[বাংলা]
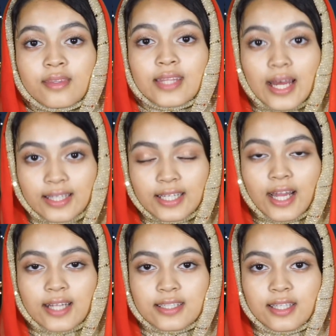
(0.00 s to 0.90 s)
তাদের
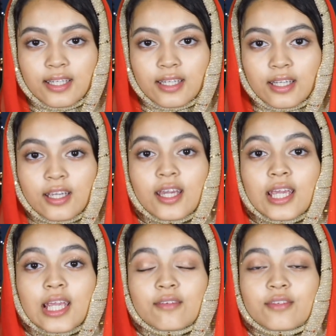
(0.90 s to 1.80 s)
কাছ থেকে
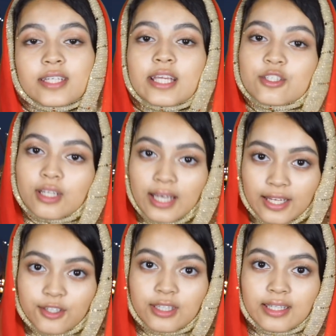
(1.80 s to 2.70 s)
ইনভিটেশন
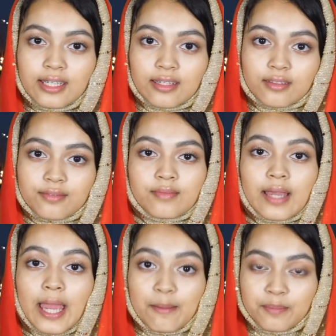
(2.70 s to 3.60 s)
লেটার নিয়ে
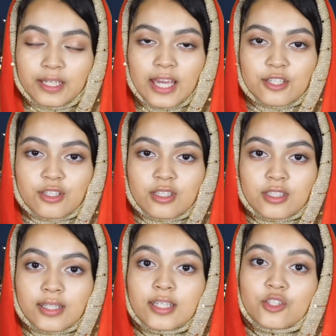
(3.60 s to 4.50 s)
অ্যাপ্লিকেশনের
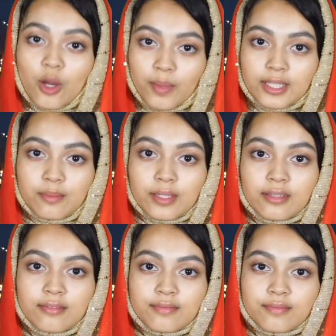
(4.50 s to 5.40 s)
সাথে জমা দিবেন
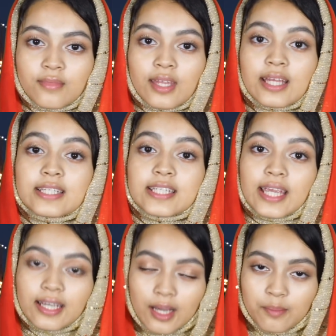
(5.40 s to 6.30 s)
যে
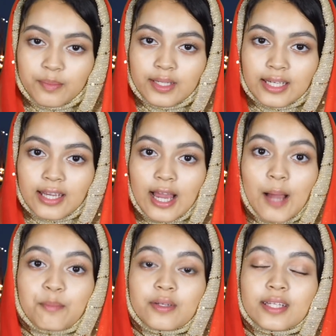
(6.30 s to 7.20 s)
কোম্পানি
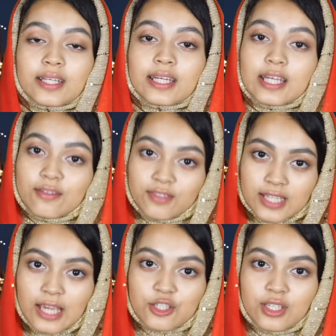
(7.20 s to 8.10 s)
আপনাদেরকে
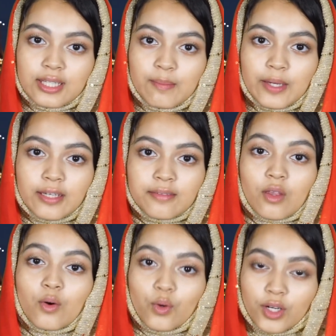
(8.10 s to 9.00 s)
ইনভিটেশন দিবে
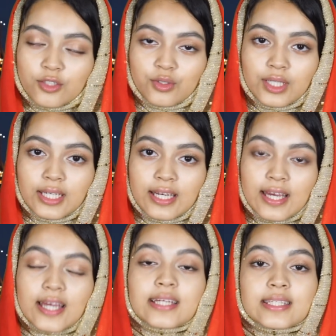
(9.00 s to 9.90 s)
ওরা যদি
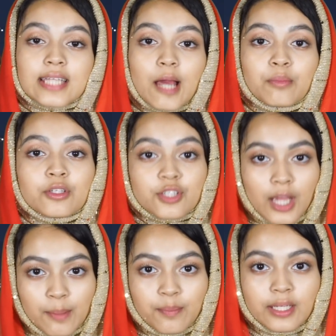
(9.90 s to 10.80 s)
এস্টাবলিশড
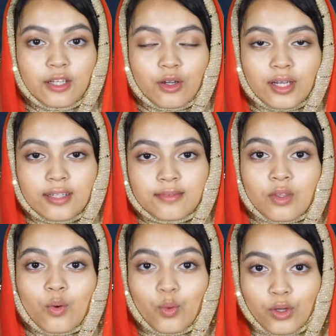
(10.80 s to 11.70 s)
কোম্পানি হয়
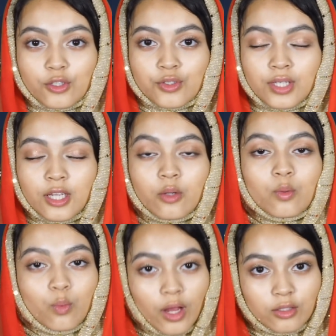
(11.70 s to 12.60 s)
ওরা যদি
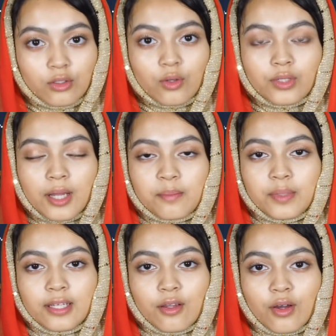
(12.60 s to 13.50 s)
ওয়েল নোন
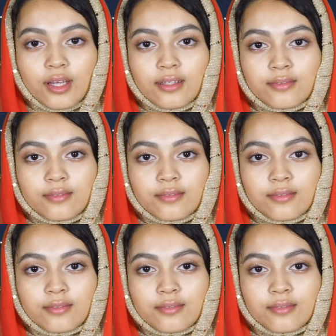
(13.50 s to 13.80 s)
কোম্পানি হয়